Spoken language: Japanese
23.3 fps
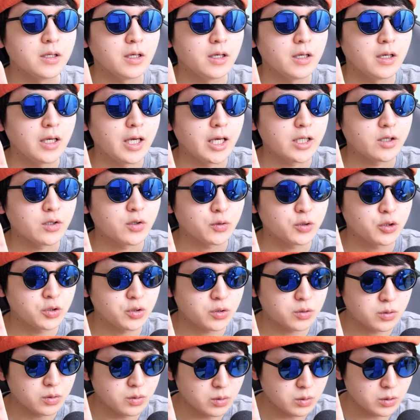えっと、
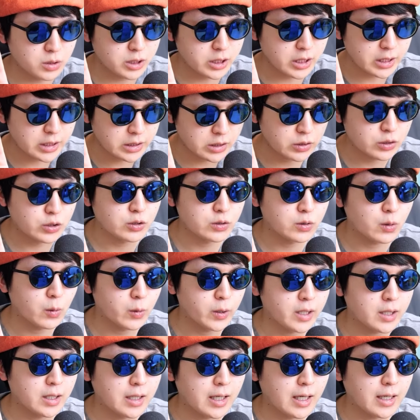私立中高
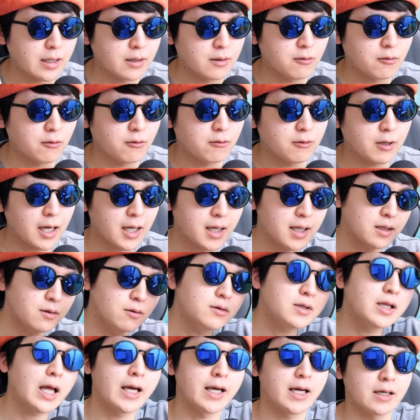一貫校から
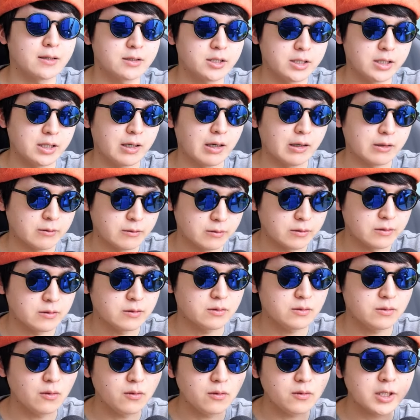の大学進学
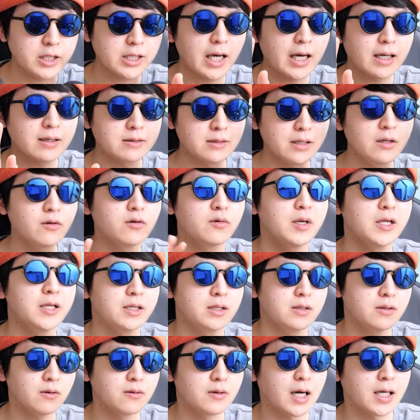の比較での
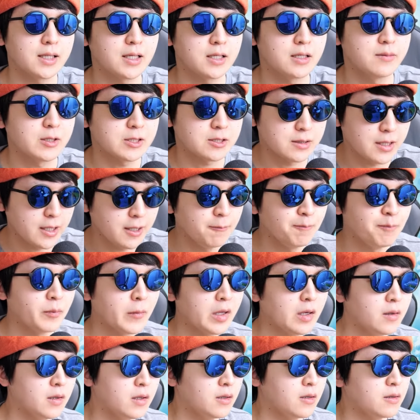メリットを語りますね。
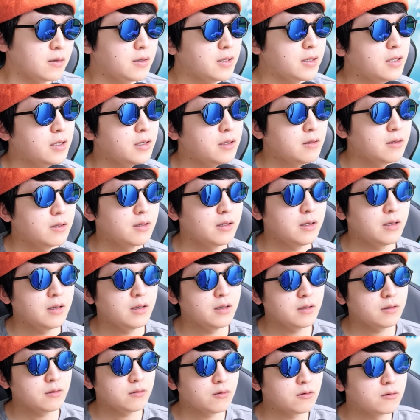で,、
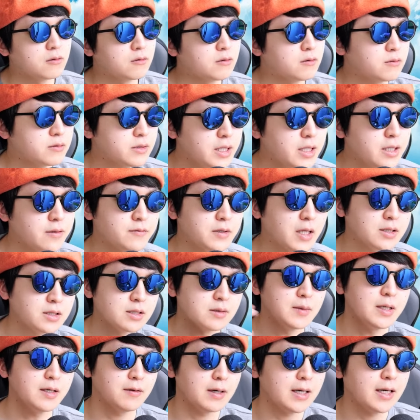えー、っとで2つ
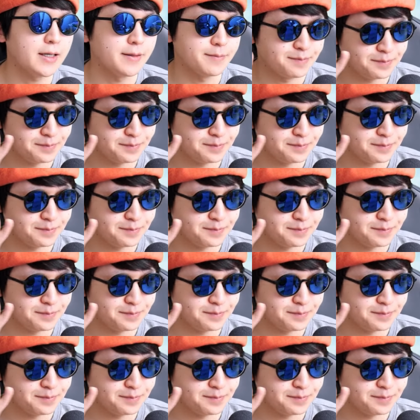目は